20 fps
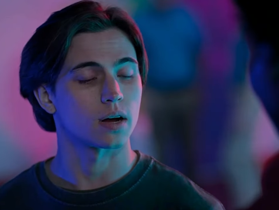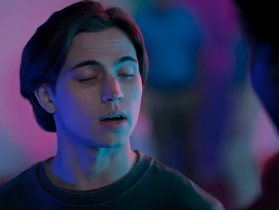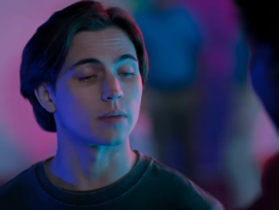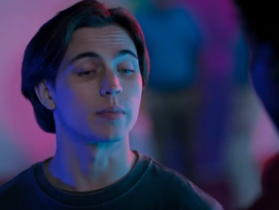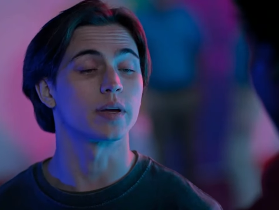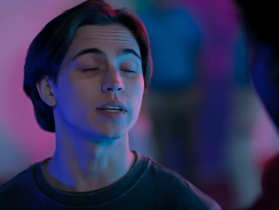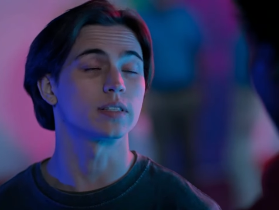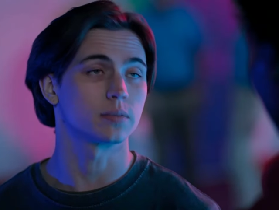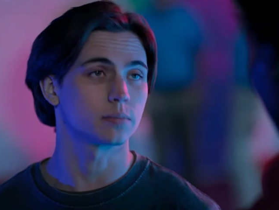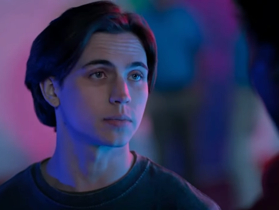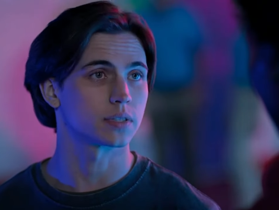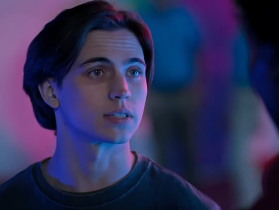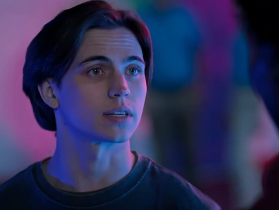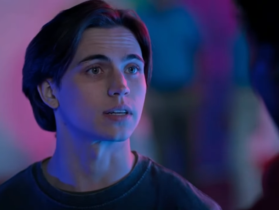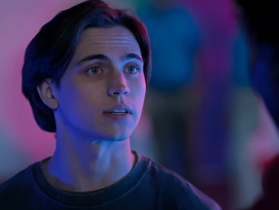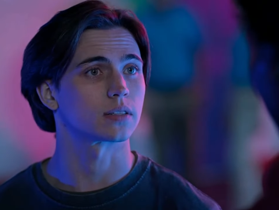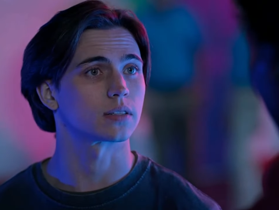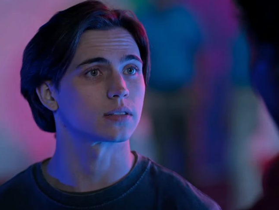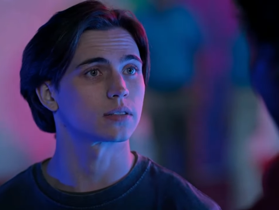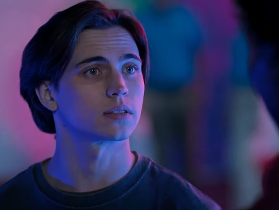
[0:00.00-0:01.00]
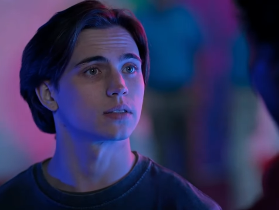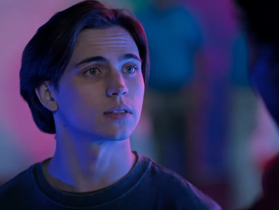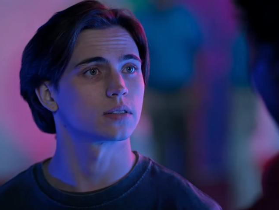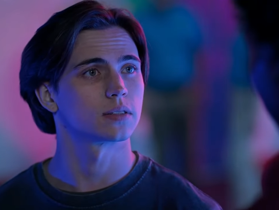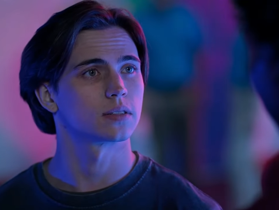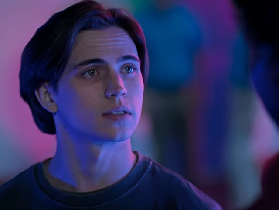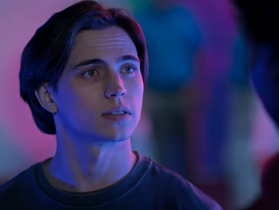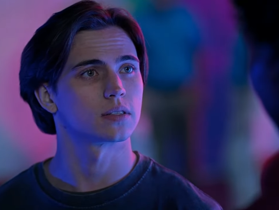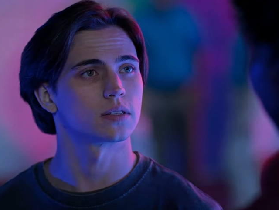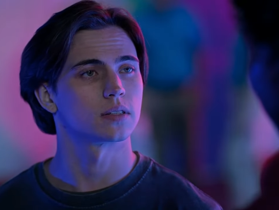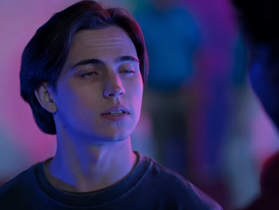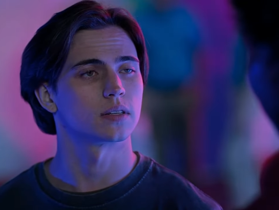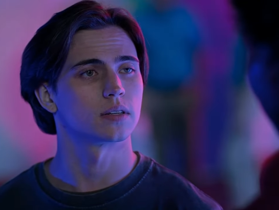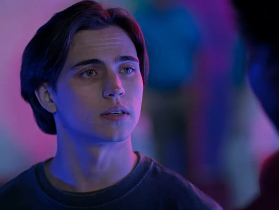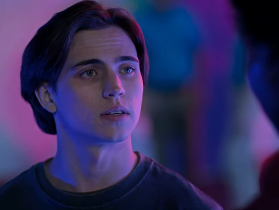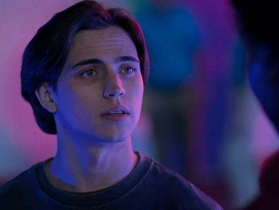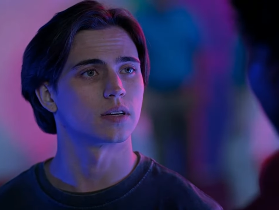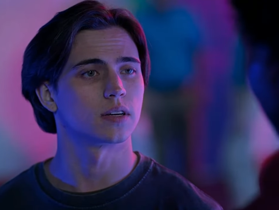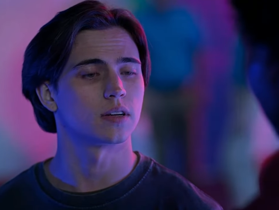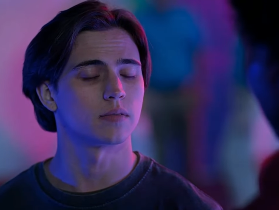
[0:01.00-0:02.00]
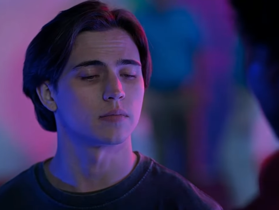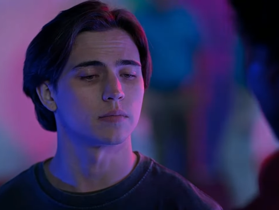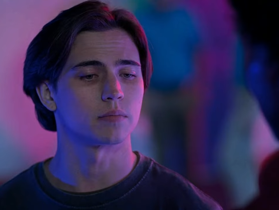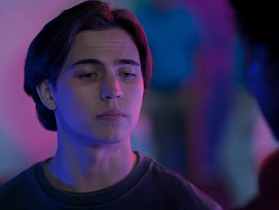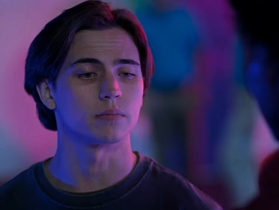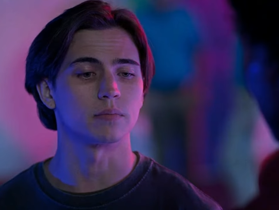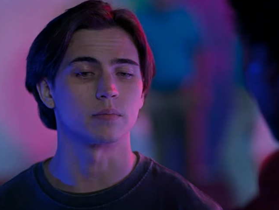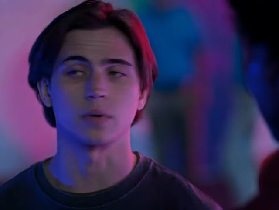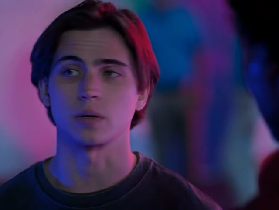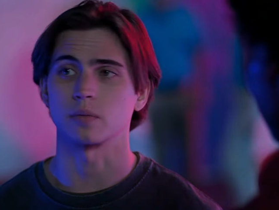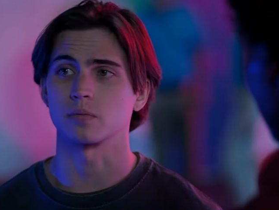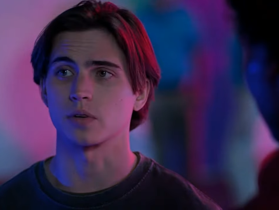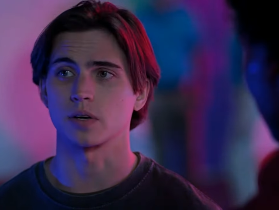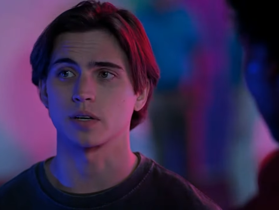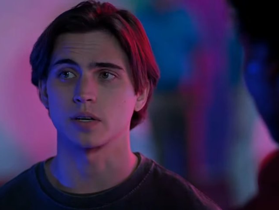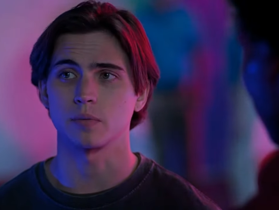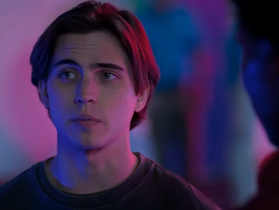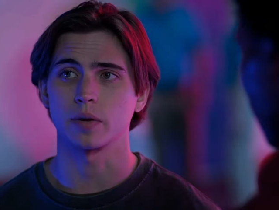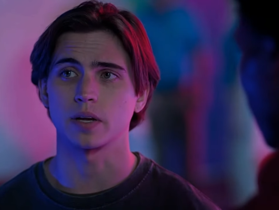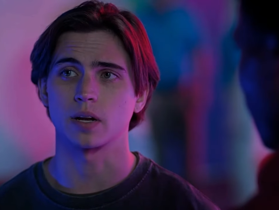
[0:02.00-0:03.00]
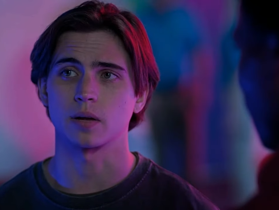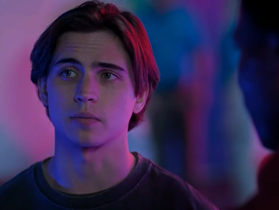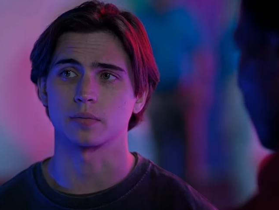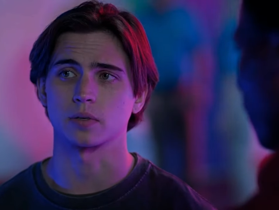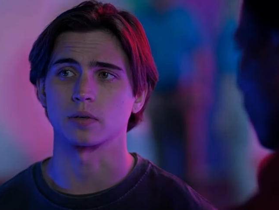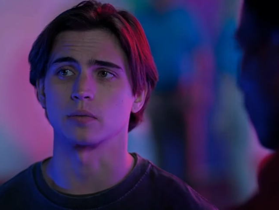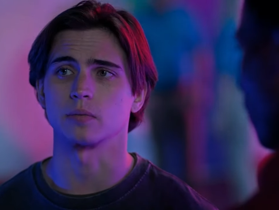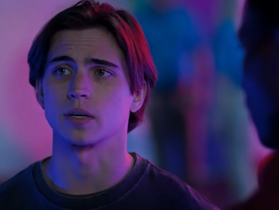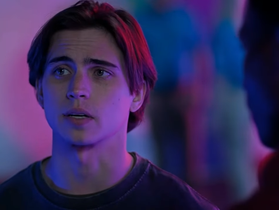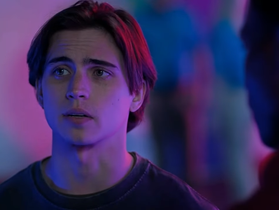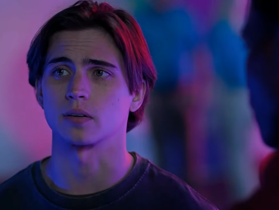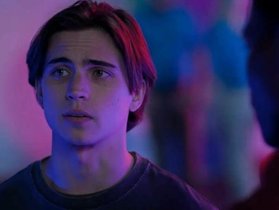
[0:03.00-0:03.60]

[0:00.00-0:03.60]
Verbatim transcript: Cometí algunos errores. Pero intento compensarlo